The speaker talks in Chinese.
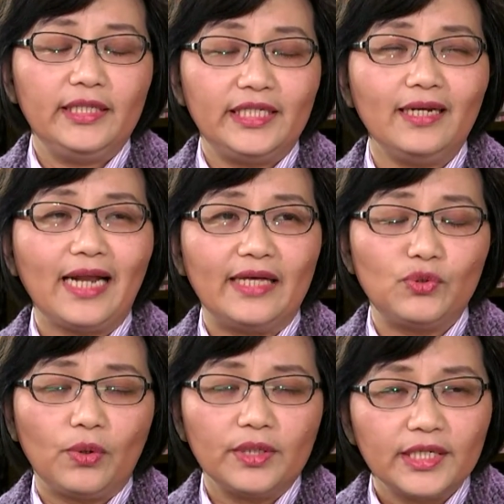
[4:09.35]
先来
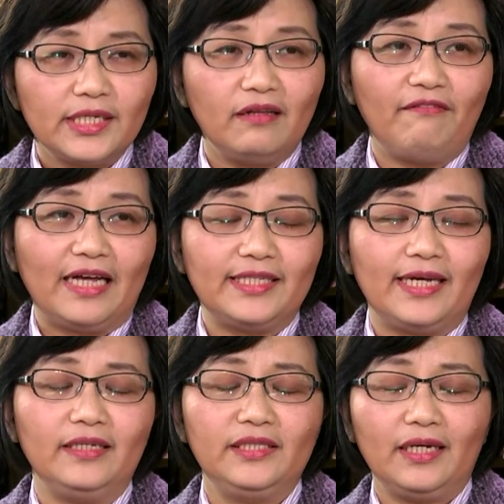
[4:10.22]
做课程的发
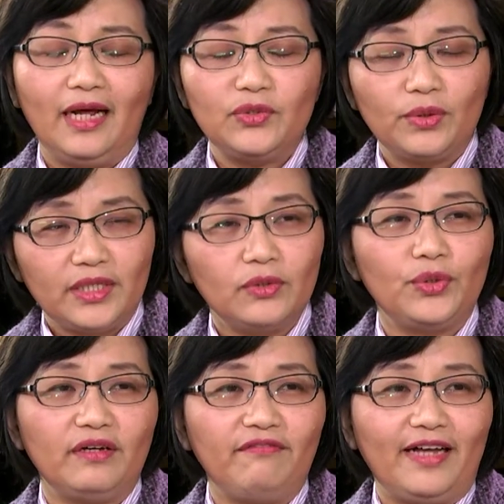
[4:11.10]
展，先来做教
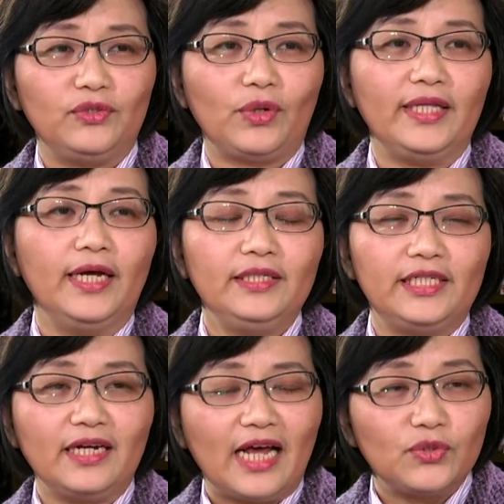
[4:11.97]
学的翻转，
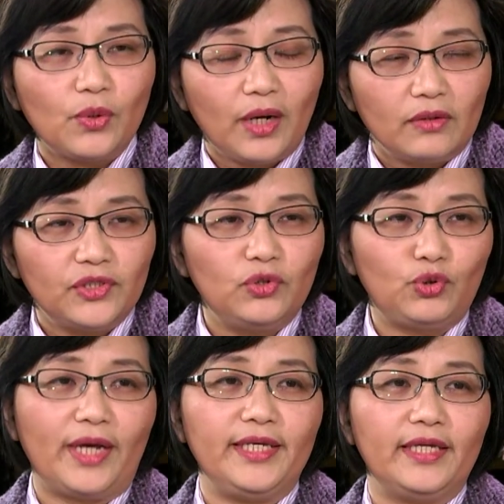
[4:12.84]
先来做老师
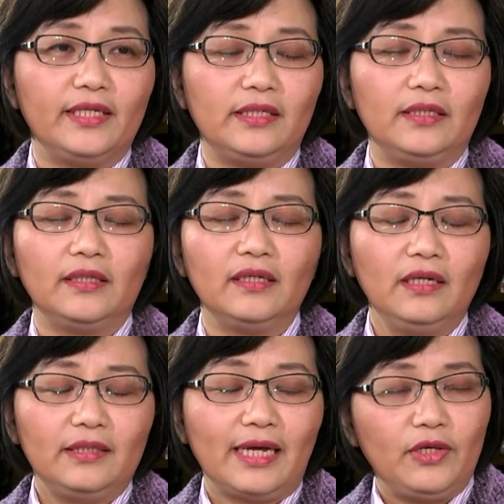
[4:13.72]
专业的这个
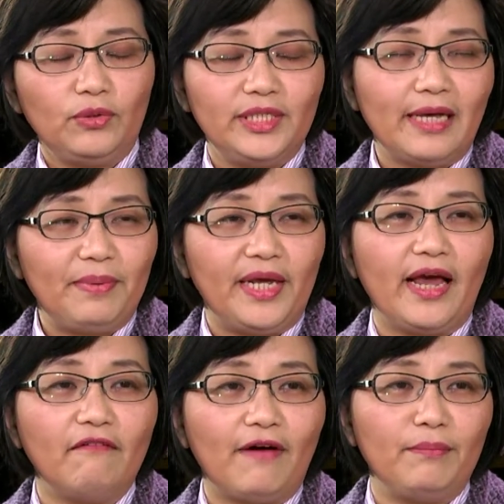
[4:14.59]
在尤其在评
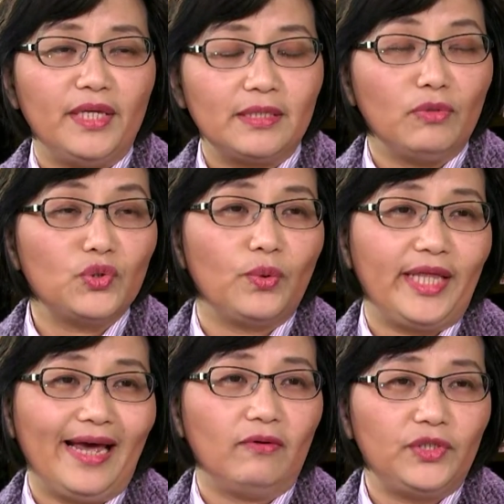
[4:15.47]
量方面怎么做
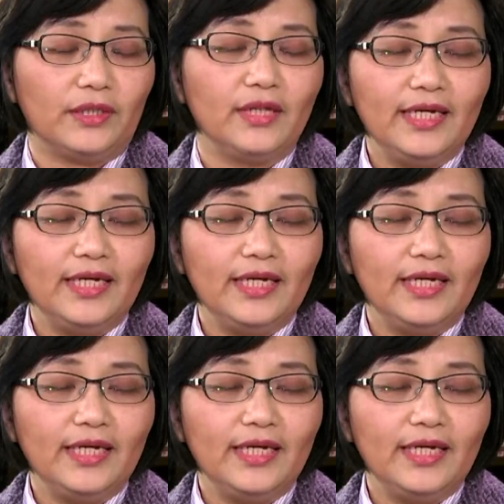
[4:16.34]
调整。